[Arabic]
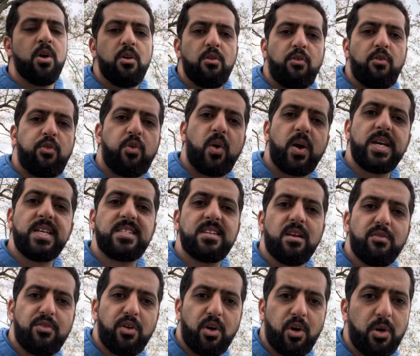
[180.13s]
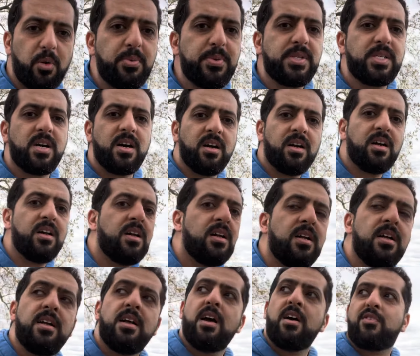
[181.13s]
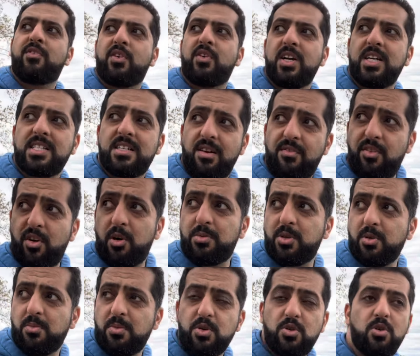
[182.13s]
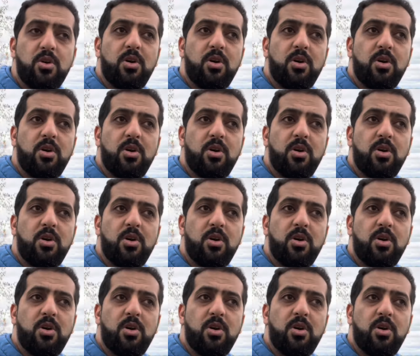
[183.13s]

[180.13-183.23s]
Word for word: فريزل فيربس فريزل فيربس هما